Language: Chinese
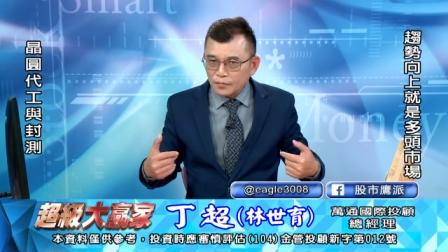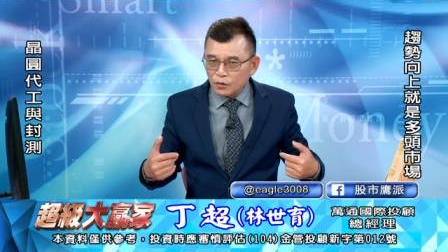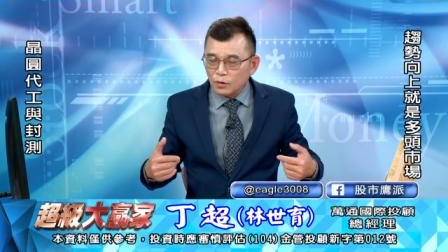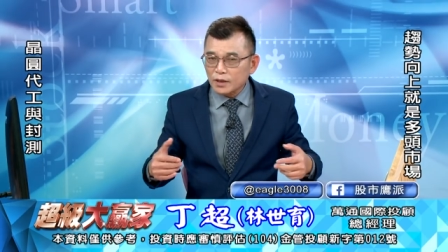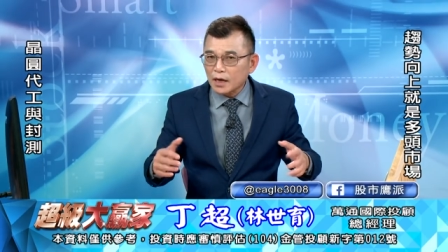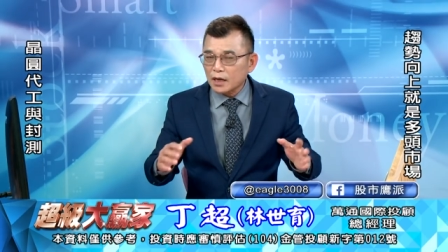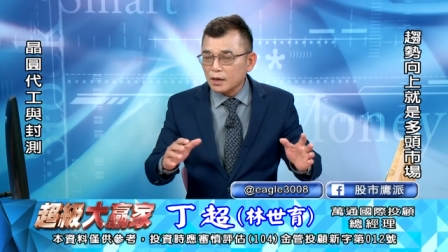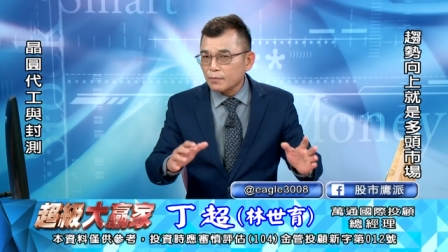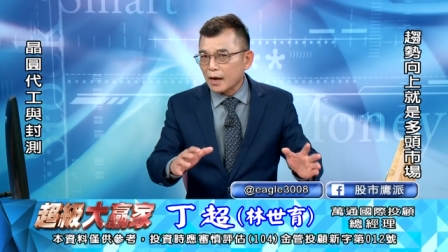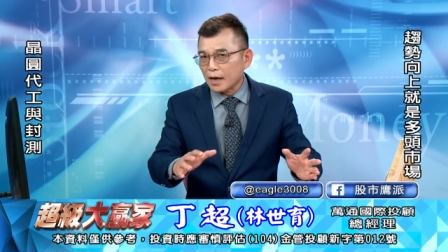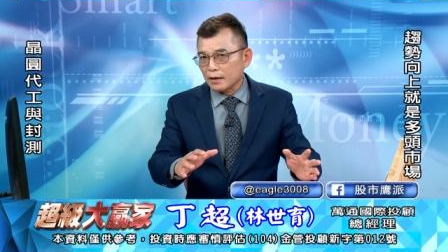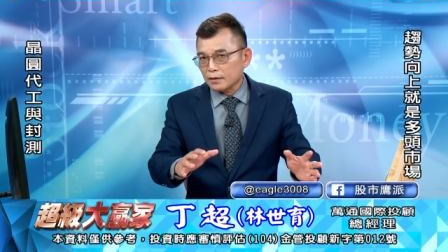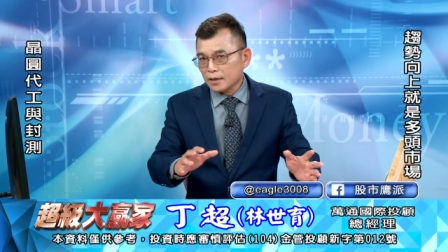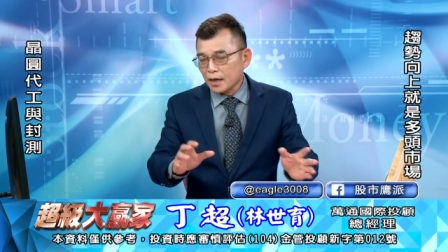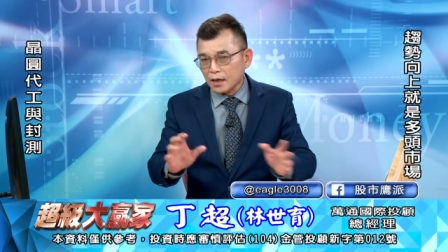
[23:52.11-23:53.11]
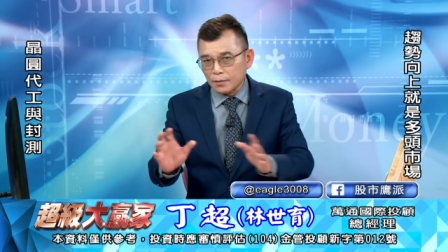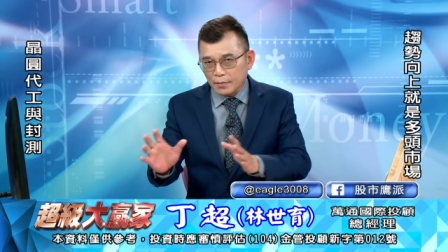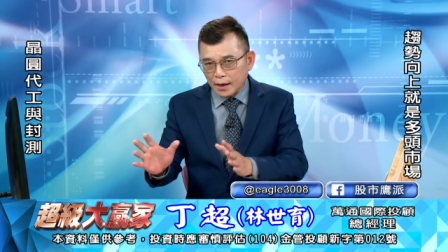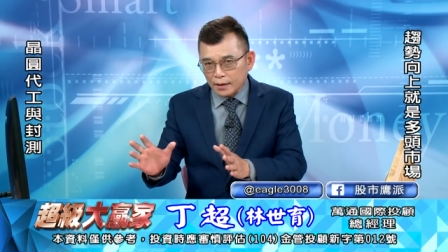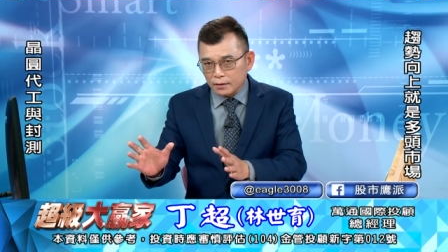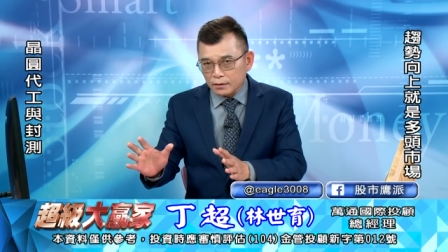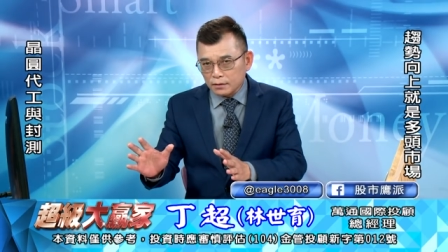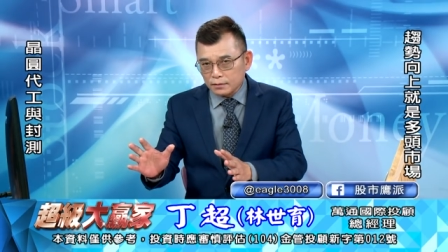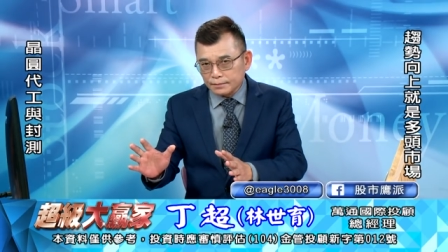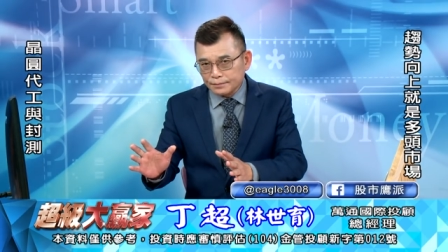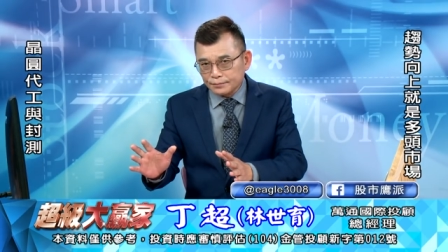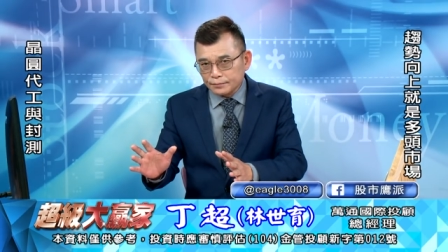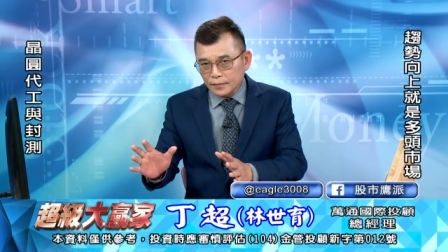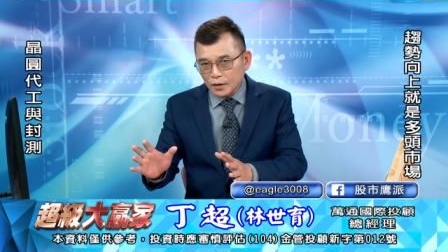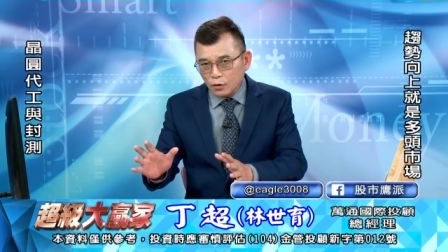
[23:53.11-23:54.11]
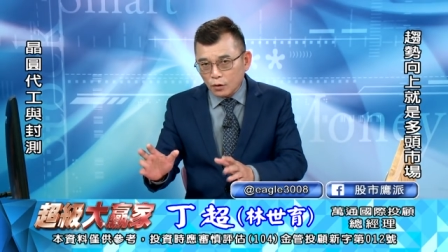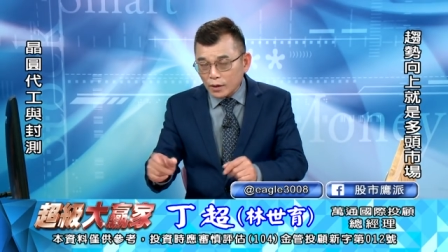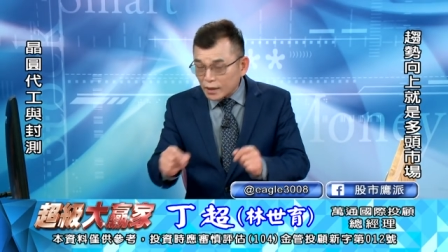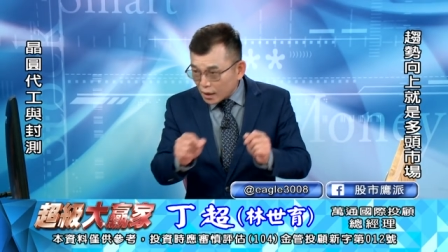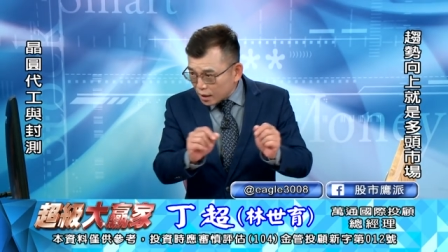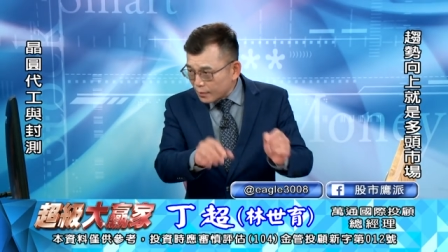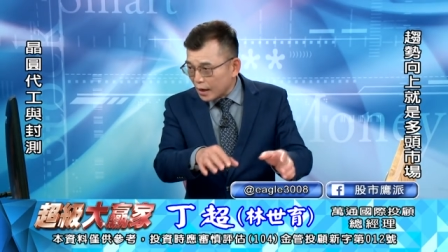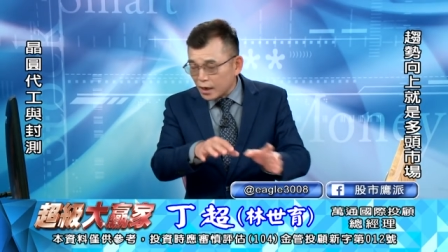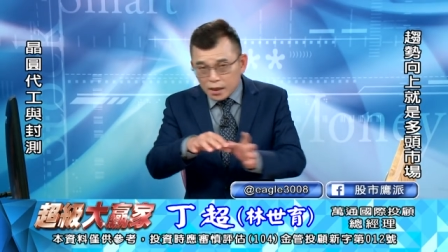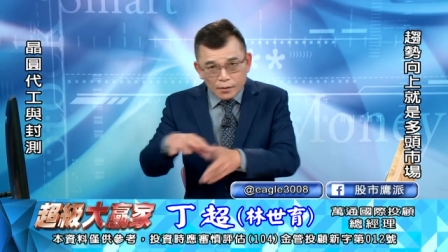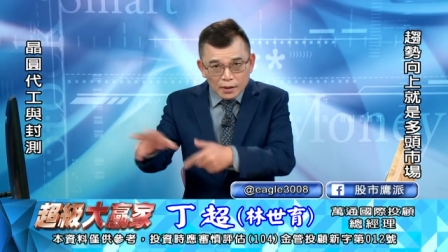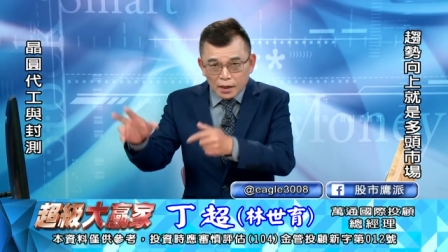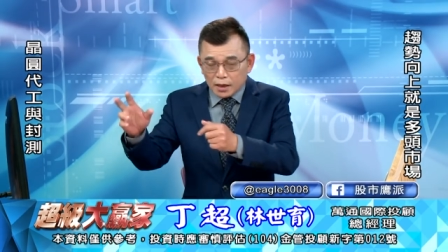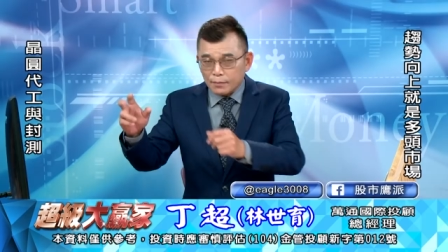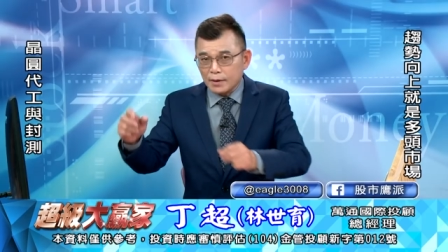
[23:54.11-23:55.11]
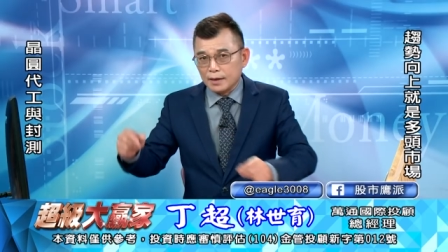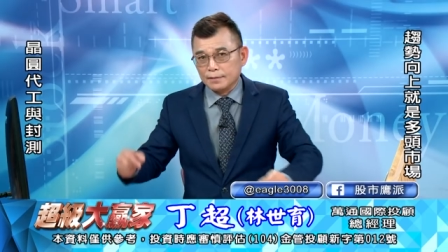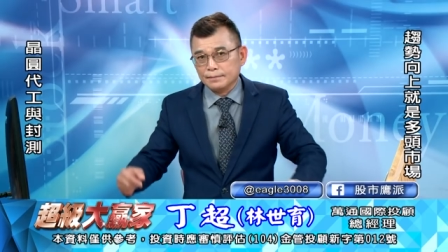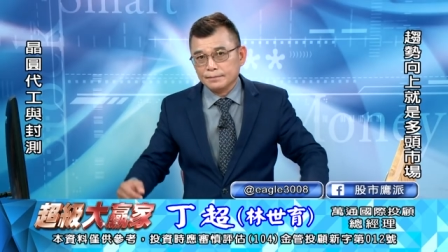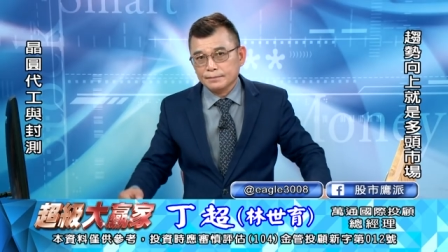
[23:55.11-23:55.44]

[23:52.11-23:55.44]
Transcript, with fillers: 我带你买带你卖，我会带你买一定会带你卖。